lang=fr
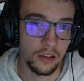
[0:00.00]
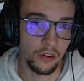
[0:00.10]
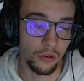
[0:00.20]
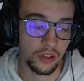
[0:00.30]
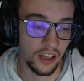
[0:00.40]

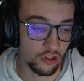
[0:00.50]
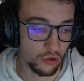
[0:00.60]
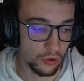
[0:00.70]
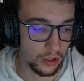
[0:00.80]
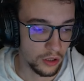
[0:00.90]
en 15
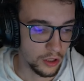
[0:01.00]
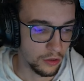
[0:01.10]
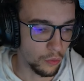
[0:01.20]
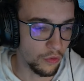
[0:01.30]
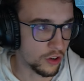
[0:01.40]
jours
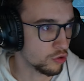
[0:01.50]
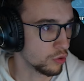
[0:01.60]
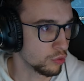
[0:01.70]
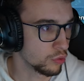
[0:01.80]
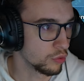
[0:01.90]
ou 20 jours,
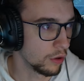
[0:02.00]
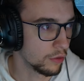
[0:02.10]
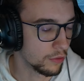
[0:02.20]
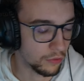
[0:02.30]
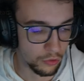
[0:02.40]
du coup,
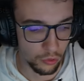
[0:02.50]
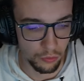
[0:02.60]
en fonction du